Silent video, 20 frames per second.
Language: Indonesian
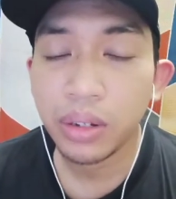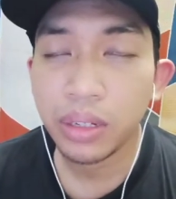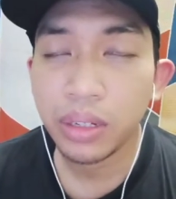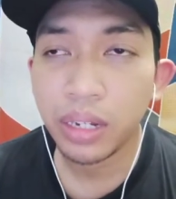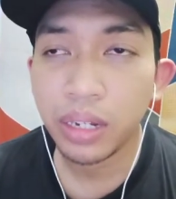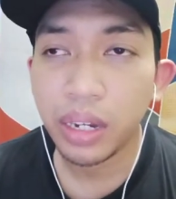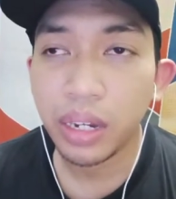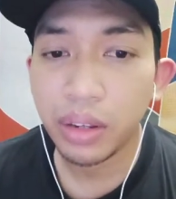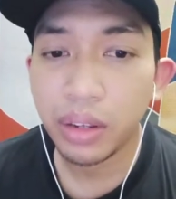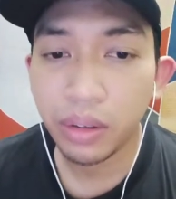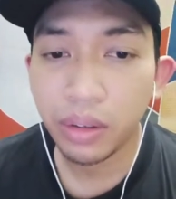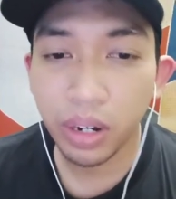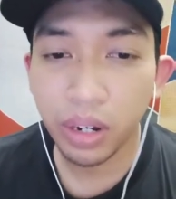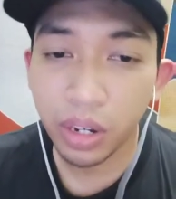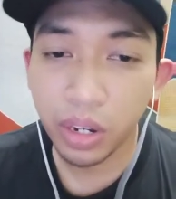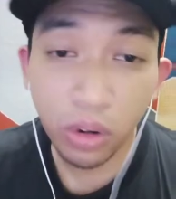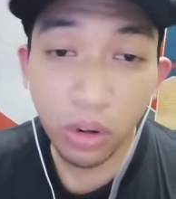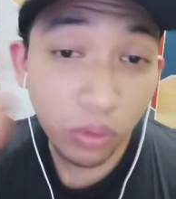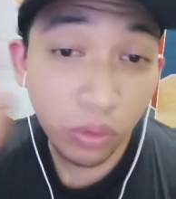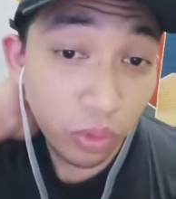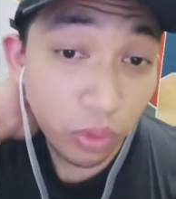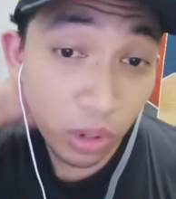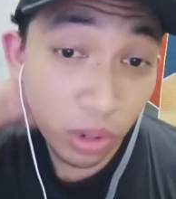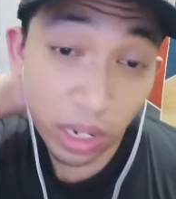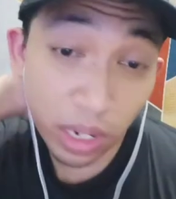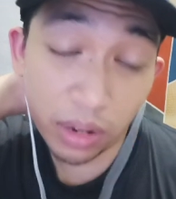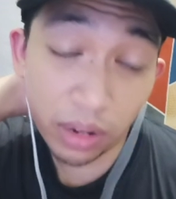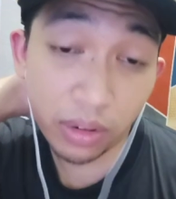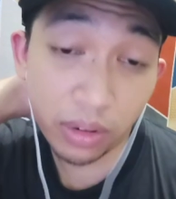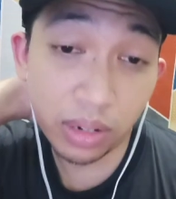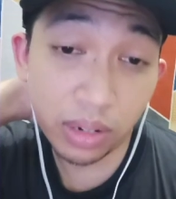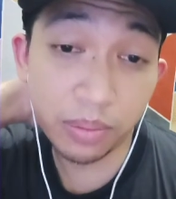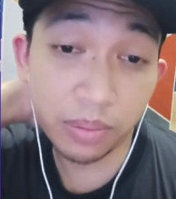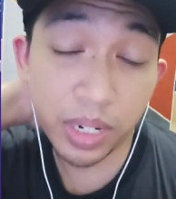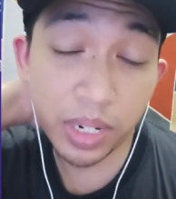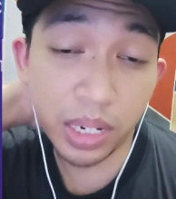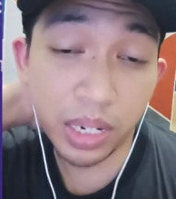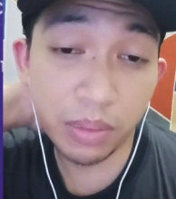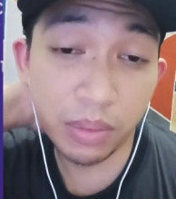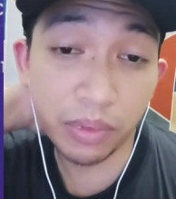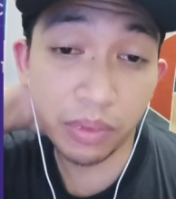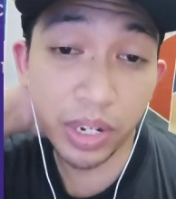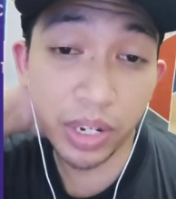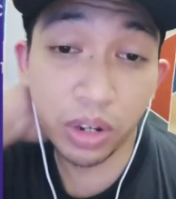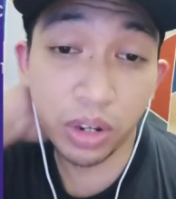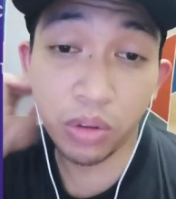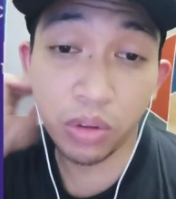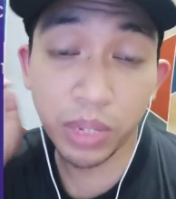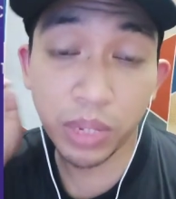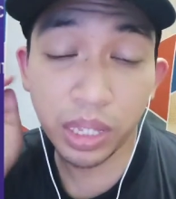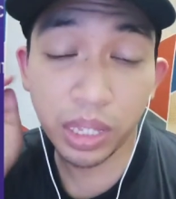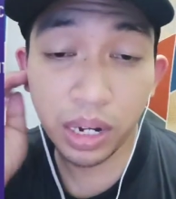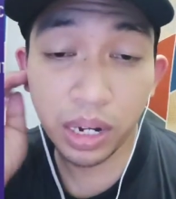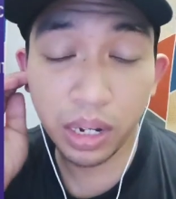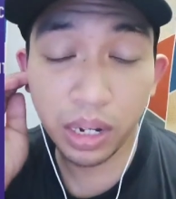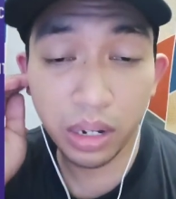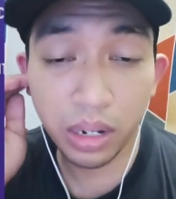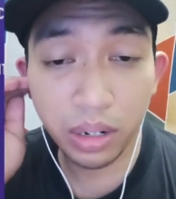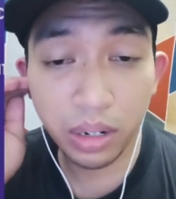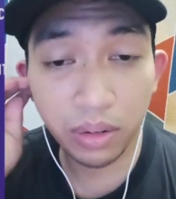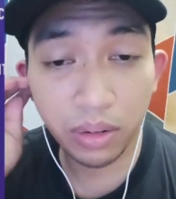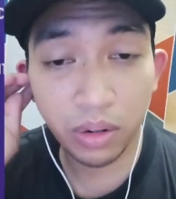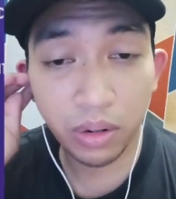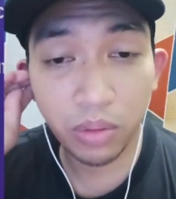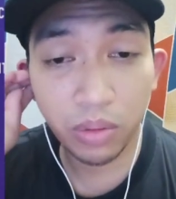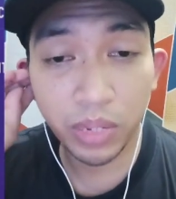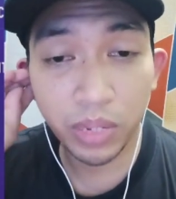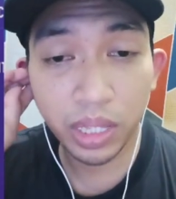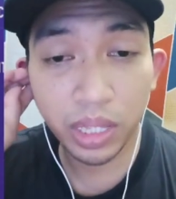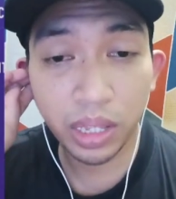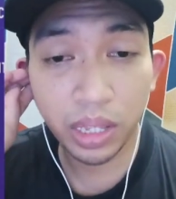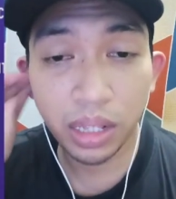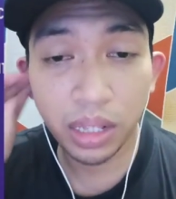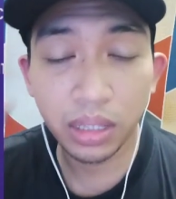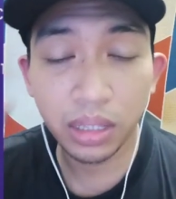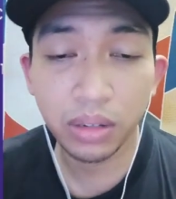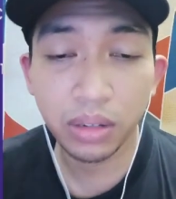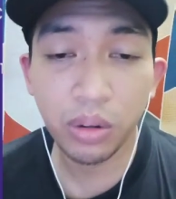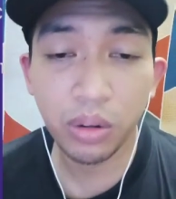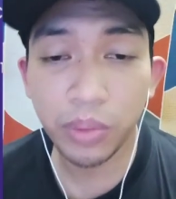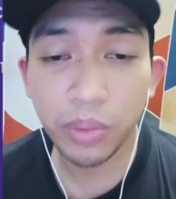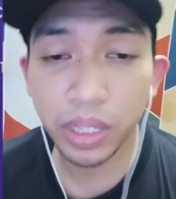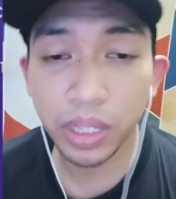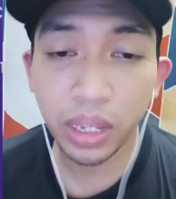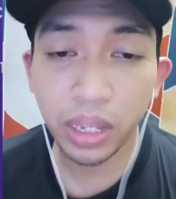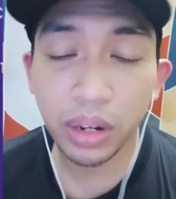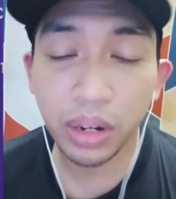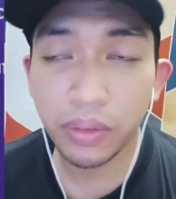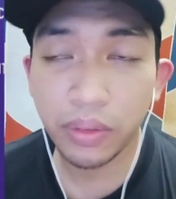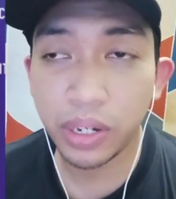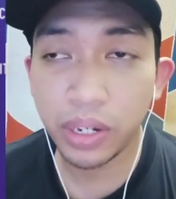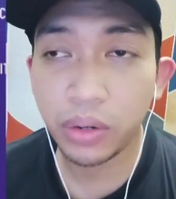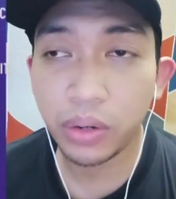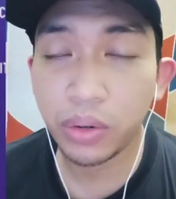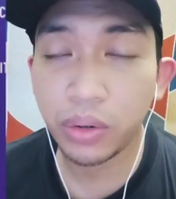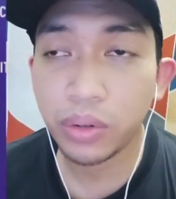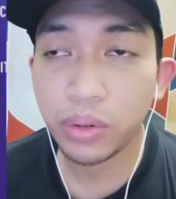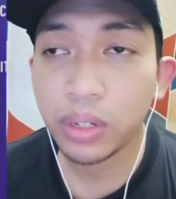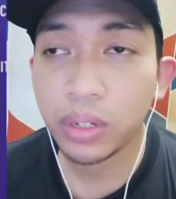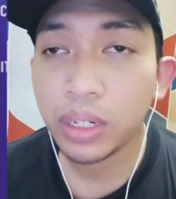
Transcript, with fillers: Jadi record full ya bersama video komentar komentar komentari video.